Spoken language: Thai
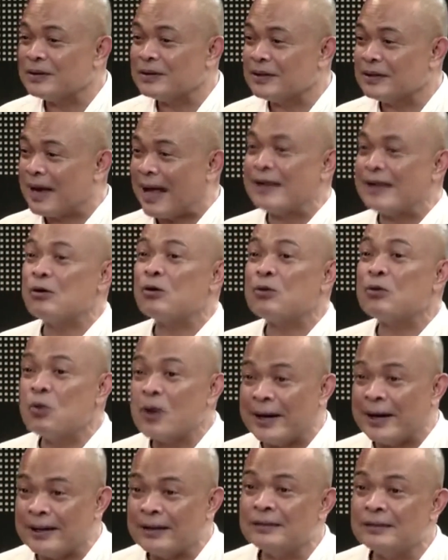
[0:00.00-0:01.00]
นายก
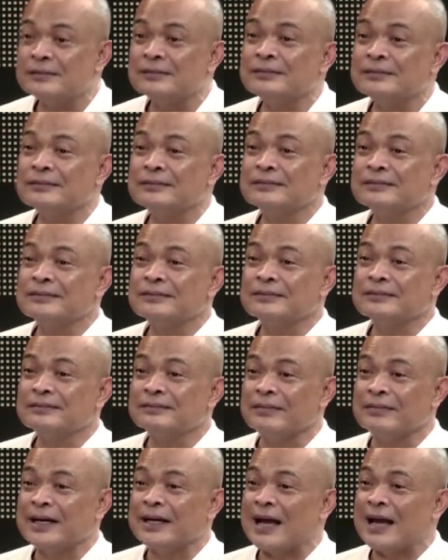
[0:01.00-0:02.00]
อ้วนทำหน้าที่
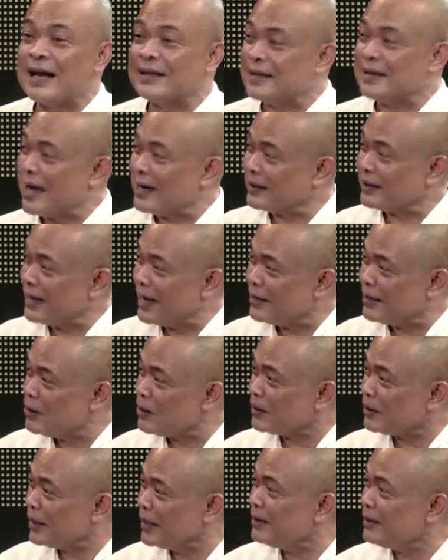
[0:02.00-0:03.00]
นายมีนายจากนาย
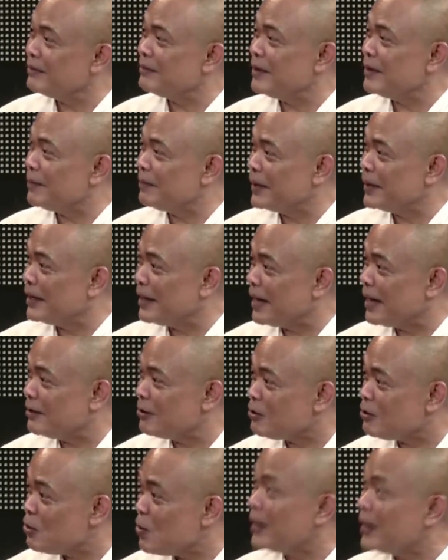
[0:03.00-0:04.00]
กนิดมาเป็นนาย
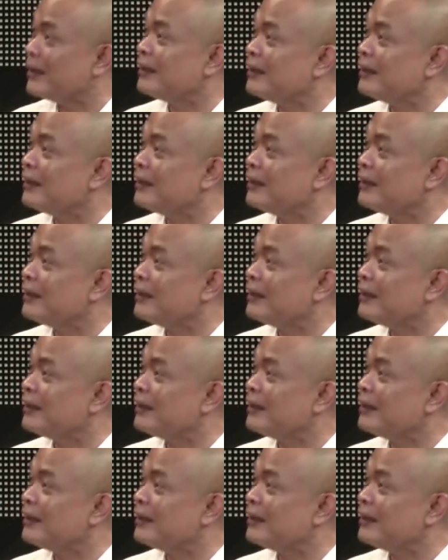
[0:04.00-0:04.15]
กอ้วน